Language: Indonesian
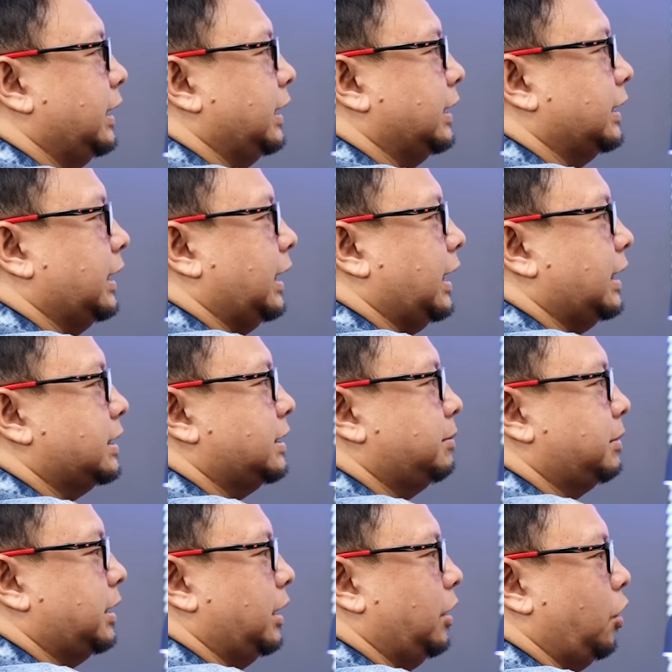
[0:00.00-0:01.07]
kita custom
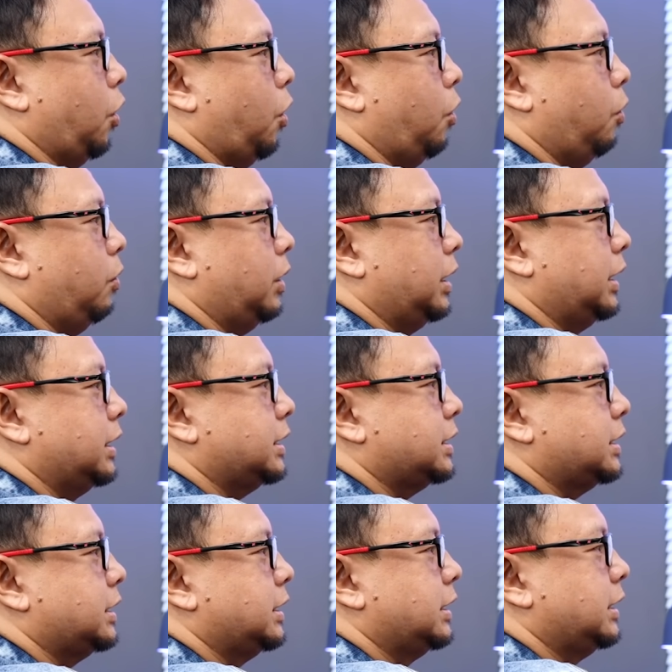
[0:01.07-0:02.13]
ke
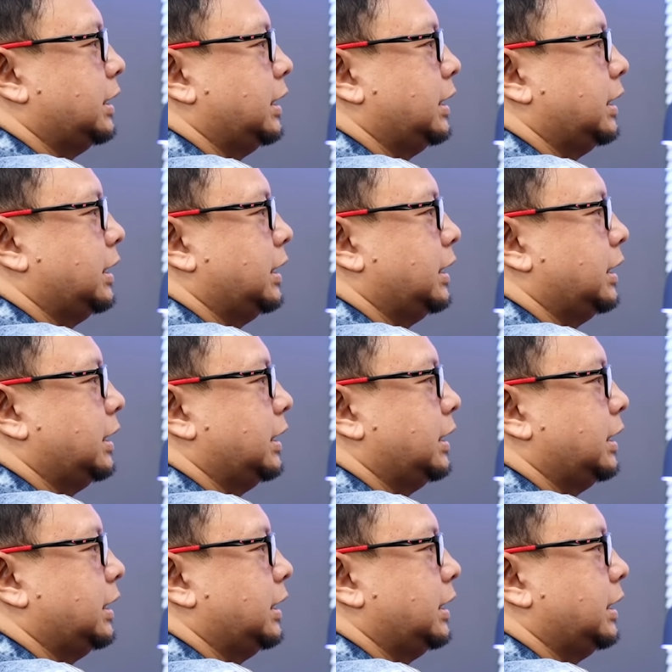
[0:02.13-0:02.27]
lowest